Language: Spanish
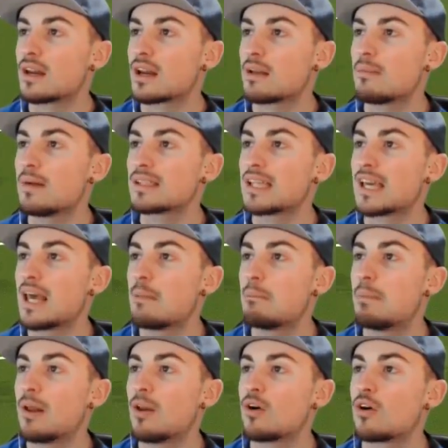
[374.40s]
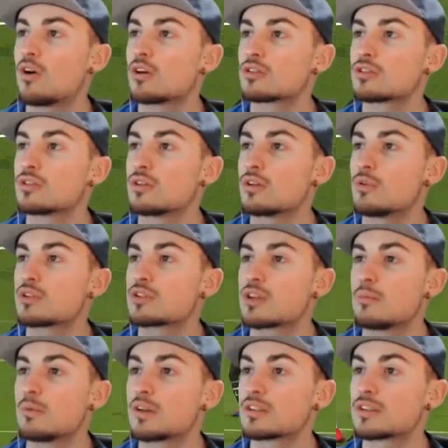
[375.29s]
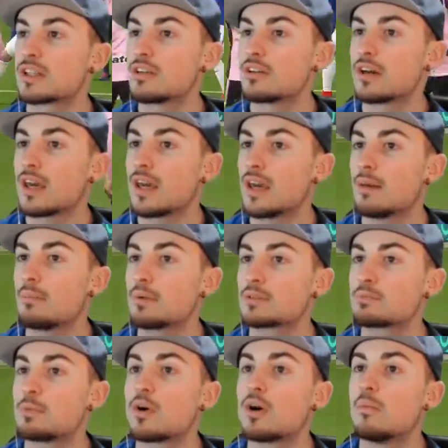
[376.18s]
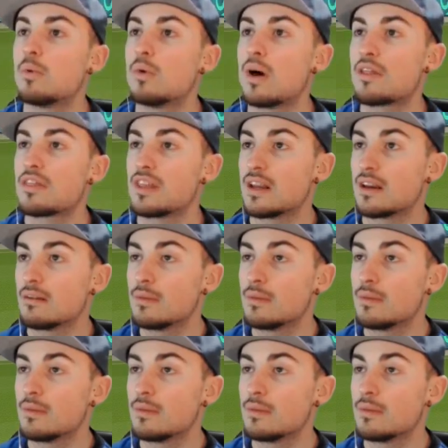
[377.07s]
que remata ahí al palo corto y nuestro portero que pues poco pudo hacer,